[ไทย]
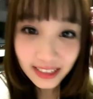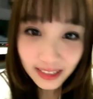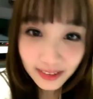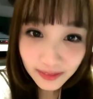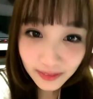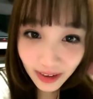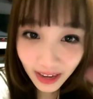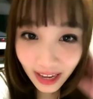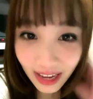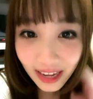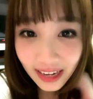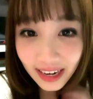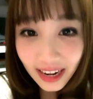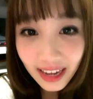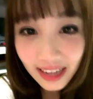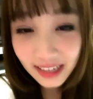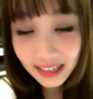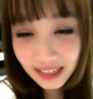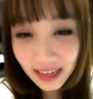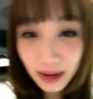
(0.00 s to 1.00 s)
ว่า
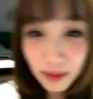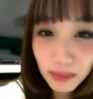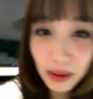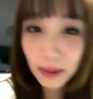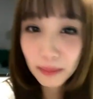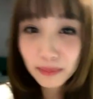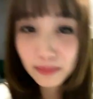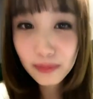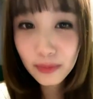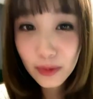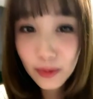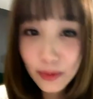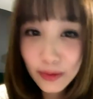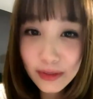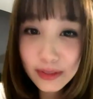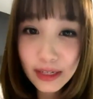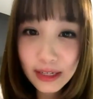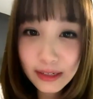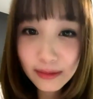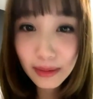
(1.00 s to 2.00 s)
ถ้าถ้าแบบดูโอ
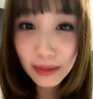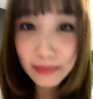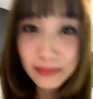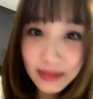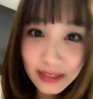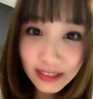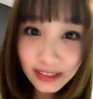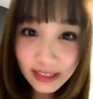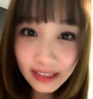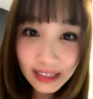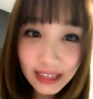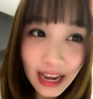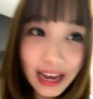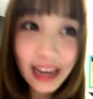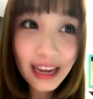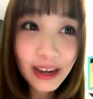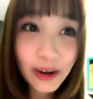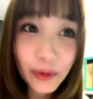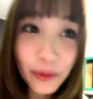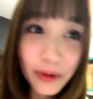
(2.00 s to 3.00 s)
เซตแบบถ่า
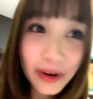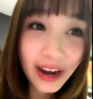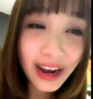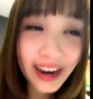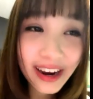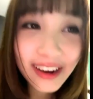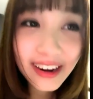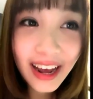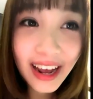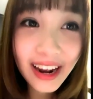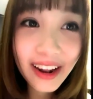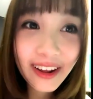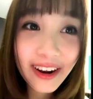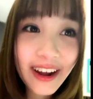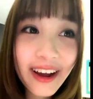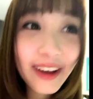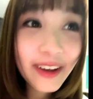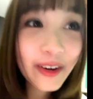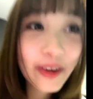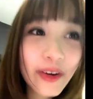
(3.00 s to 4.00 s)
ยคู่กับใครก็ได้แล้ว
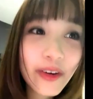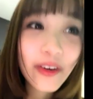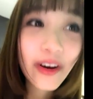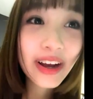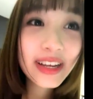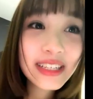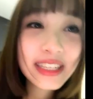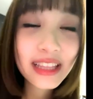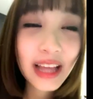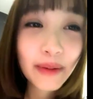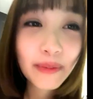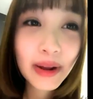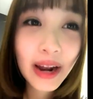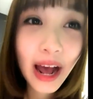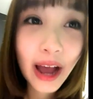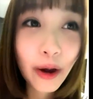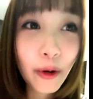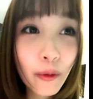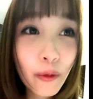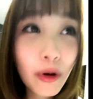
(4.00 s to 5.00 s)
ถ้าอยู่ๆให้สิตาไป
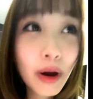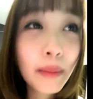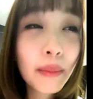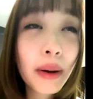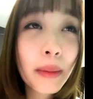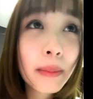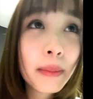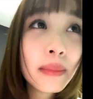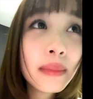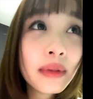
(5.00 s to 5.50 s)
ถ่ายคู่กับแบบ